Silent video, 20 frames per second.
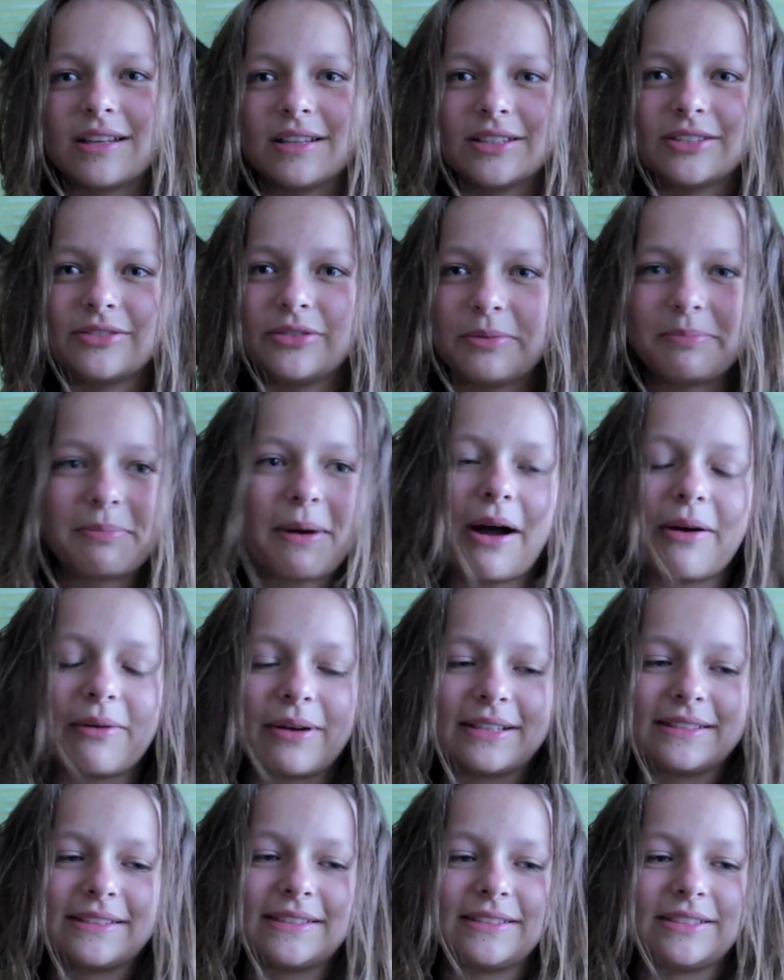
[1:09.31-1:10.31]
swój
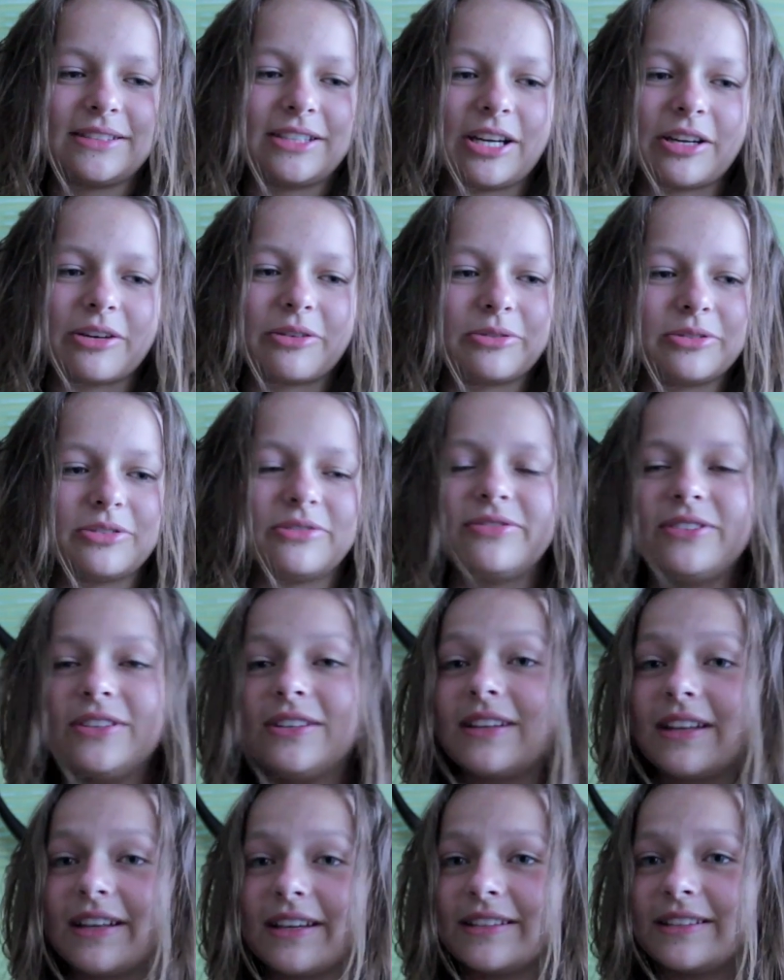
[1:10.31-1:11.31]
pałac czy jakąś
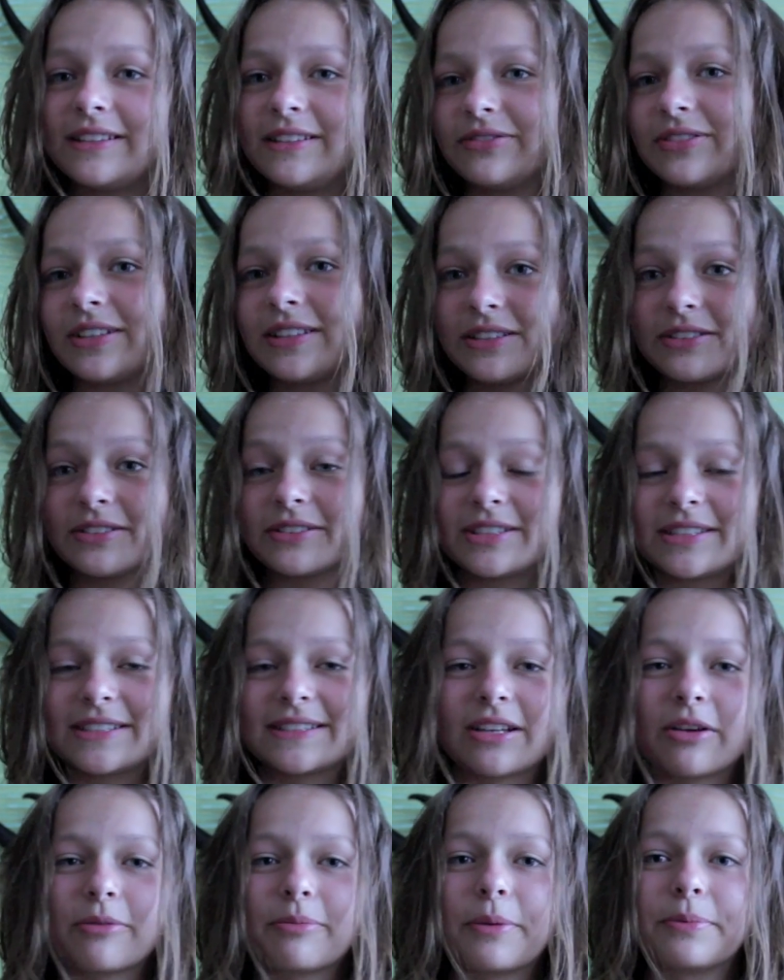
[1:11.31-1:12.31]
willę i wtedy to się
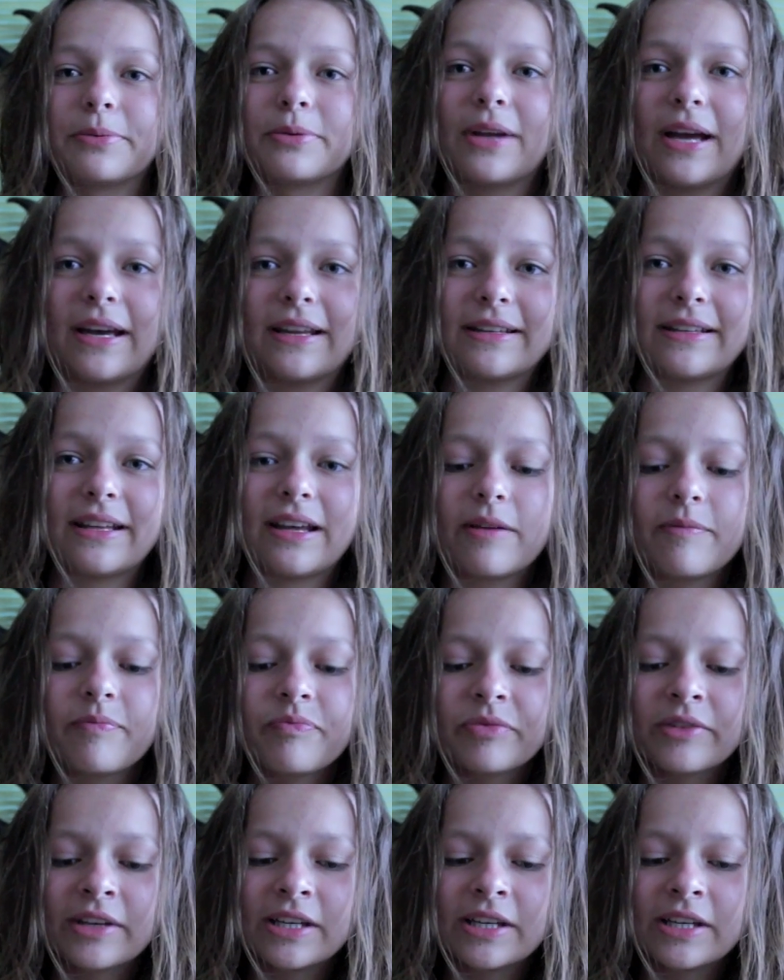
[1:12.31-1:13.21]
stało popularne.